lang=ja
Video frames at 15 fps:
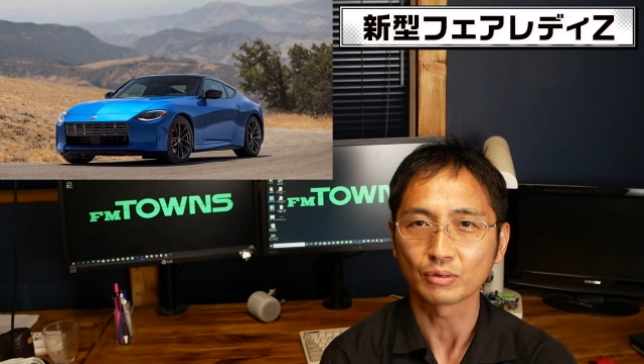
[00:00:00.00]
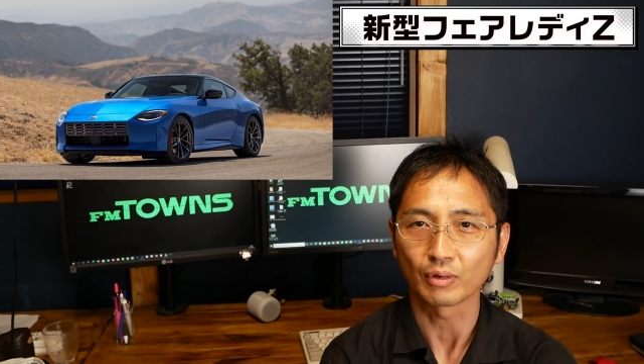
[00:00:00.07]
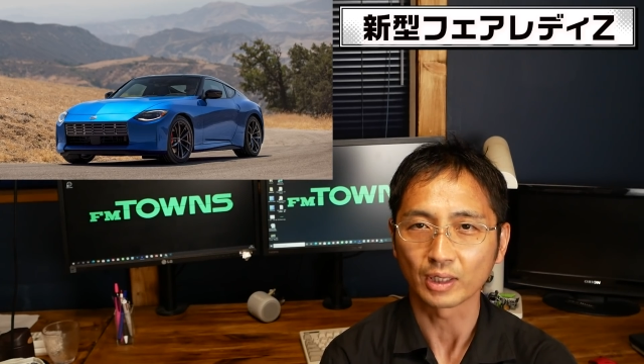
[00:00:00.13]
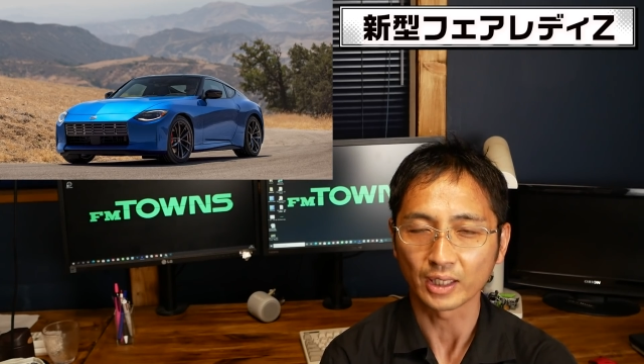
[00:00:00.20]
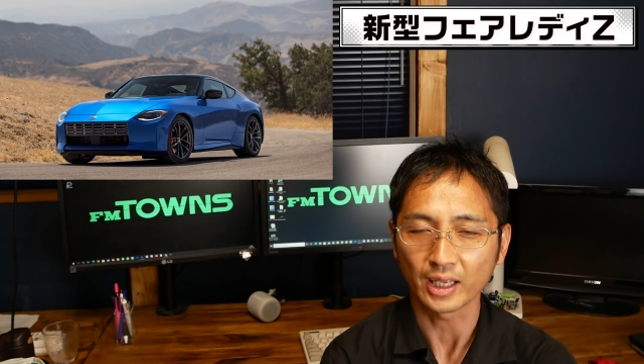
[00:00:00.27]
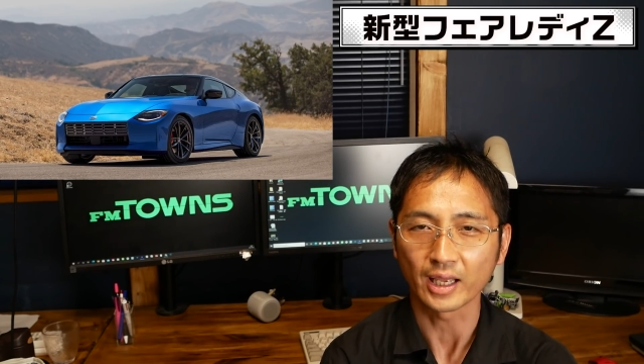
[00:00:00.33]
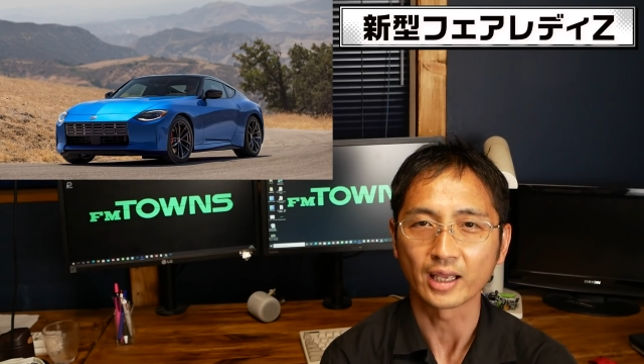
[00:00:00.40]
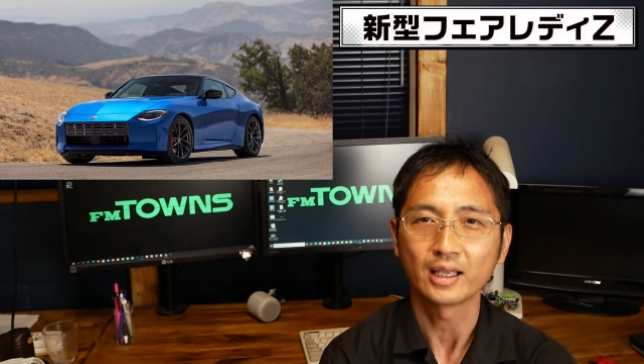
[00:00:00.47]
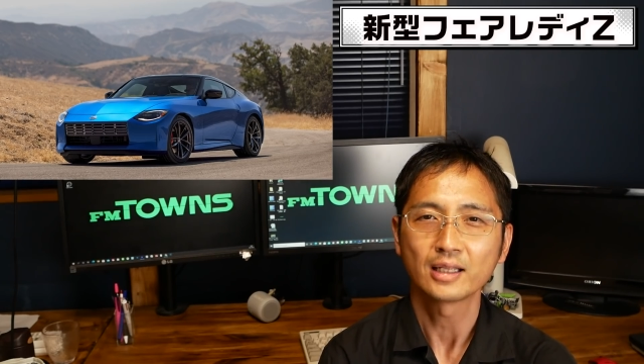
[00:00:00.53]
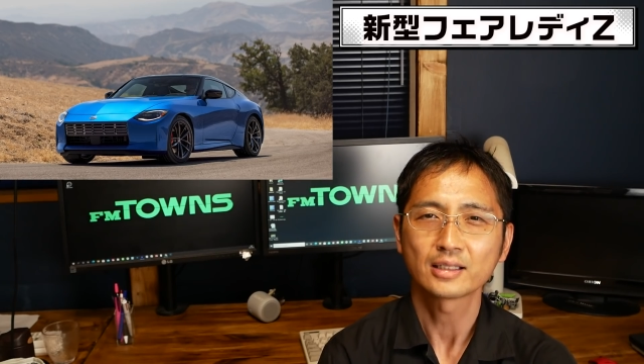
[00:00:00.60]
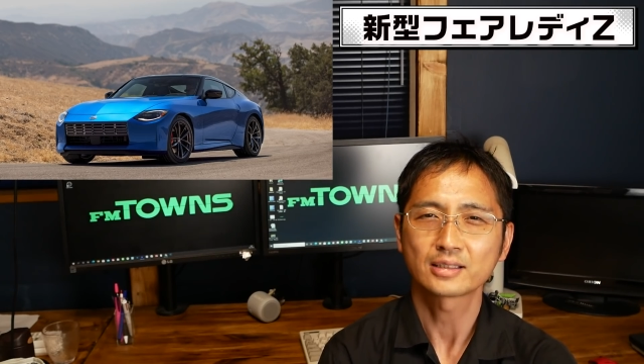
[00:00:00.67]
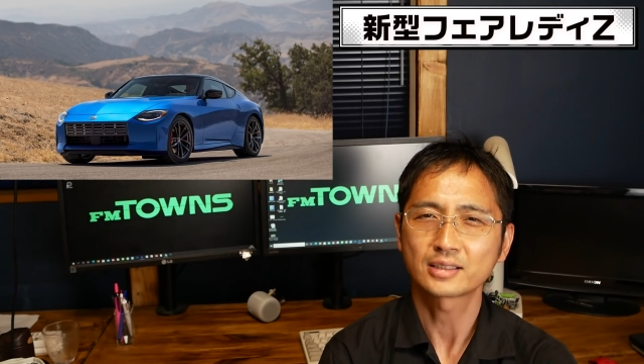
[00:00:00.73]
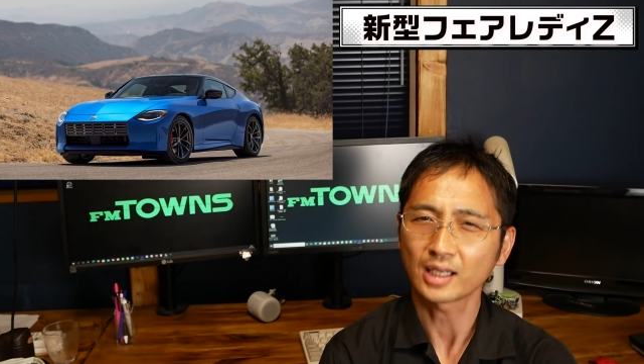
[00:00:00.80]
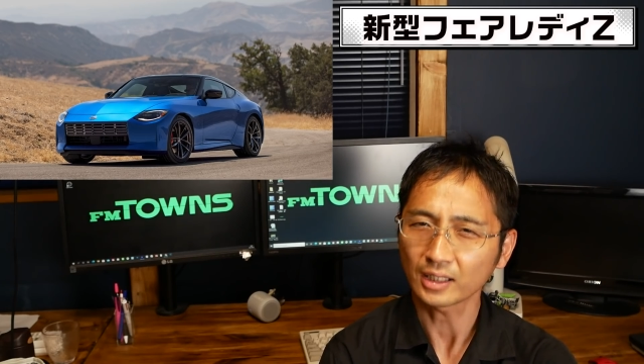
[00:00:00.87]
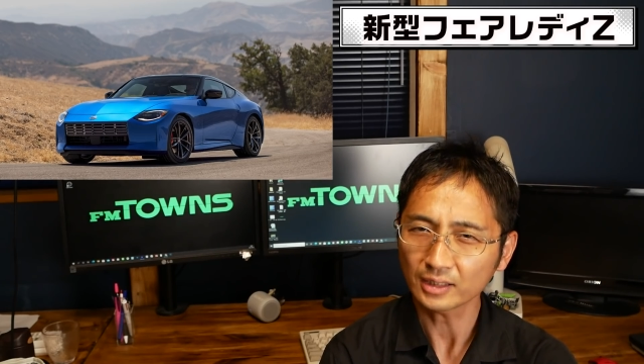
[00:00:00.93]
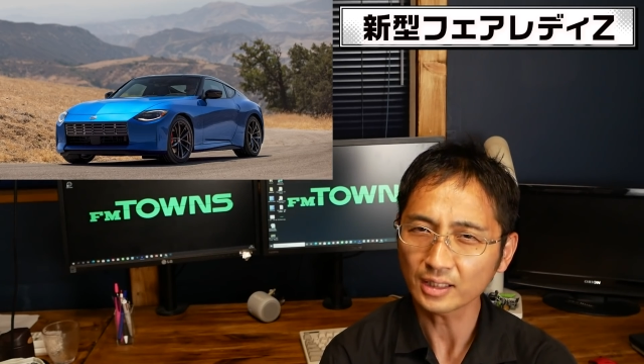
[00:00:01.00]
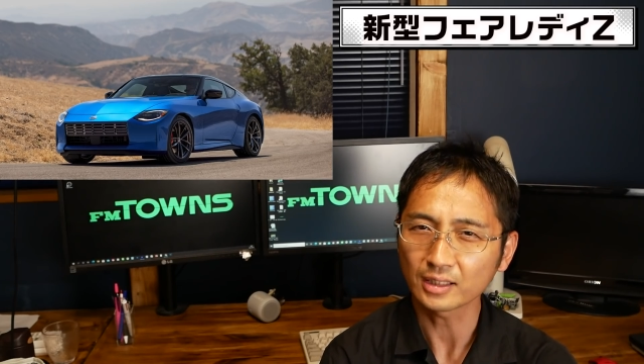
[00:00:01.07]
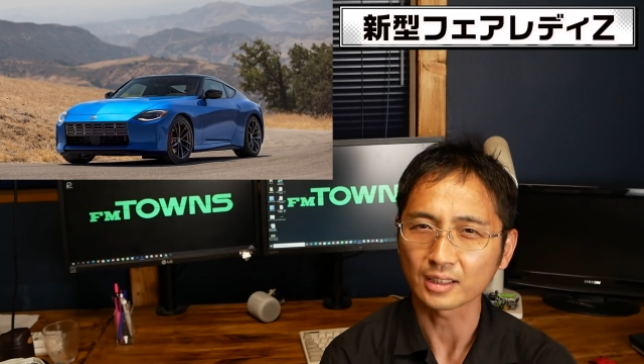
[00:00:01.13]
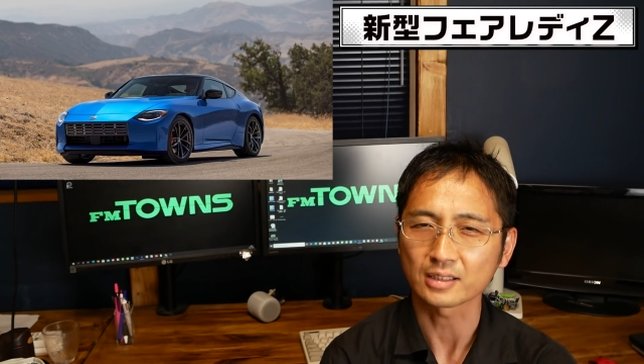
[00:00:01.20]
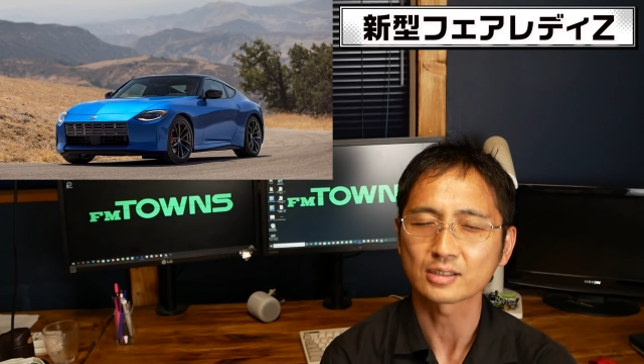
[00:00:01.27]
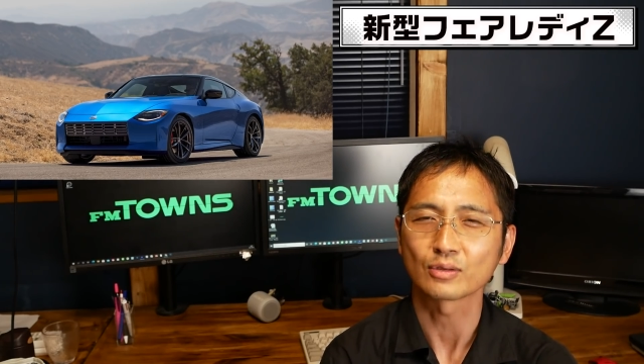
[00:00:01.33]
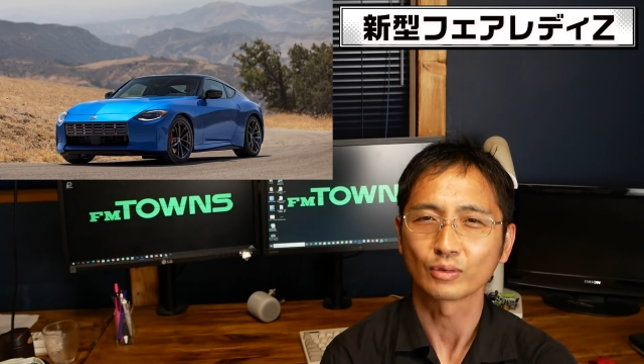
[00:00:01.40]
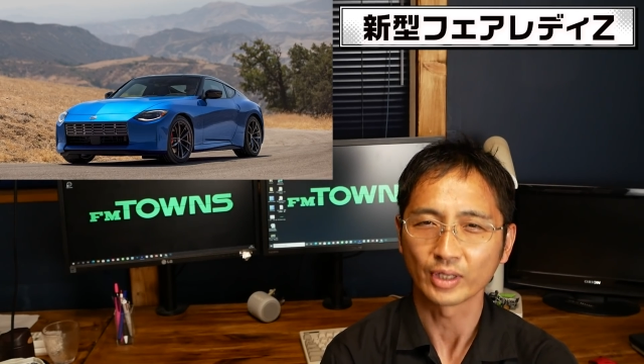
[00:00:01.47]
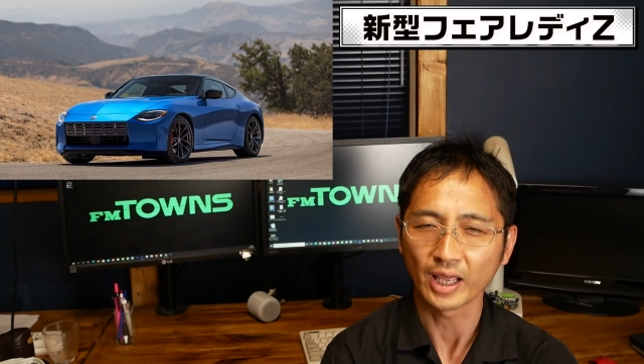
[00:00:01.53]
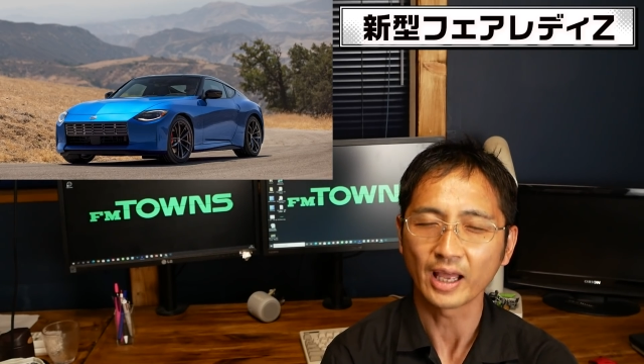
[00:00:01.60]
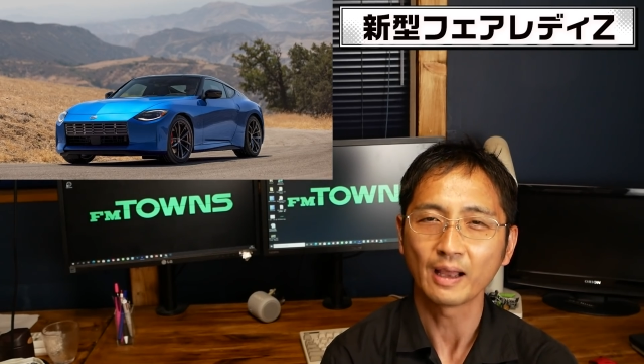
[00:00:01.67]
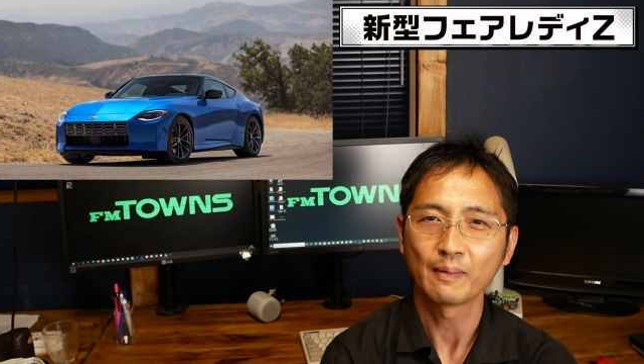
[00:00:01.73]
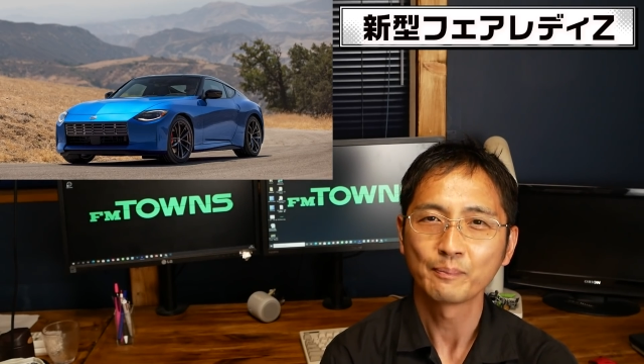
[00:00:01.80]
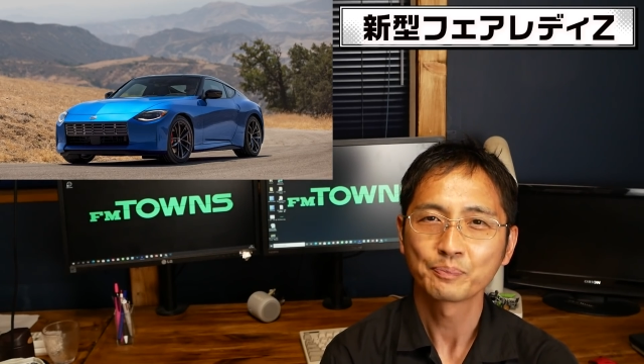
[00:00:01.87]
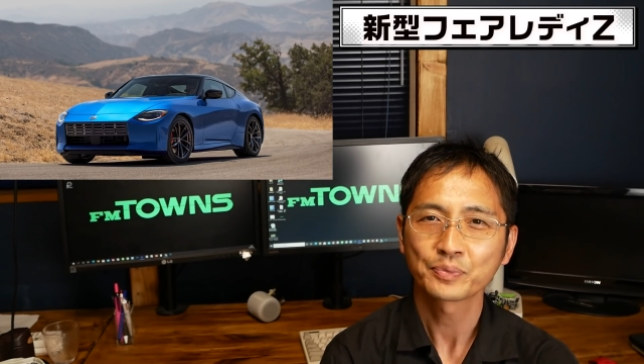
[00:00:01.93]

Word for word: のはね残念なんですよね